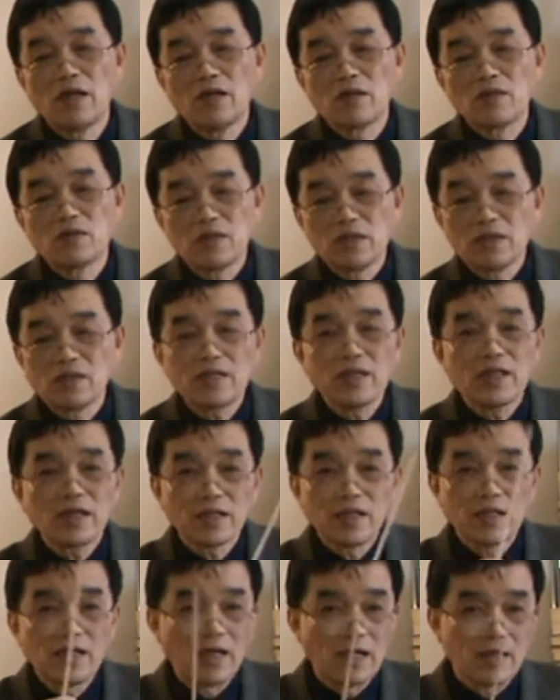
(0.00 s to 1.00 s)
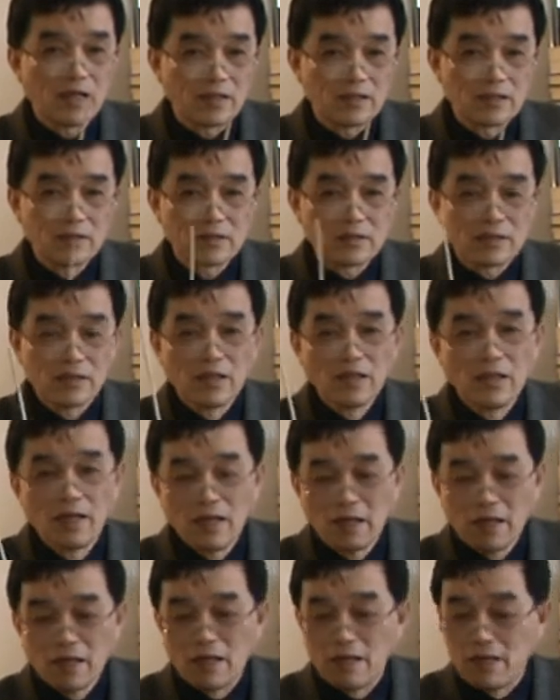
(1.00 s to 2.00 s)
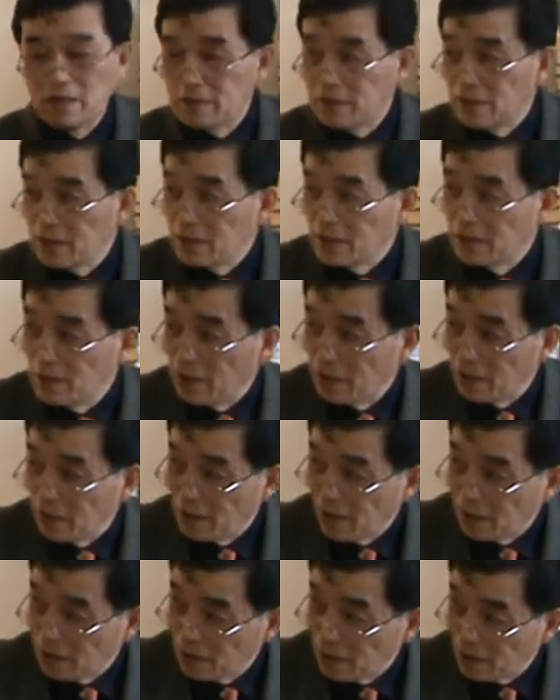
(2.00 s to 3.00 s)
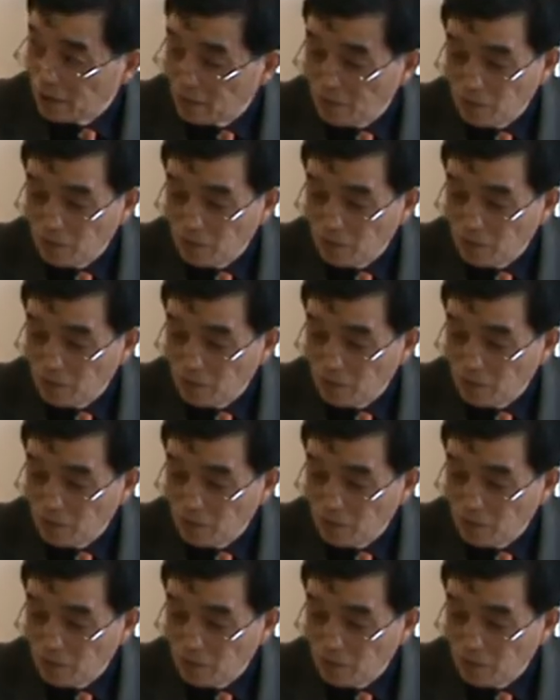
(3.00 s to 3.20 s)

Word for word: 所以这样一来呢，就是，呃，这个，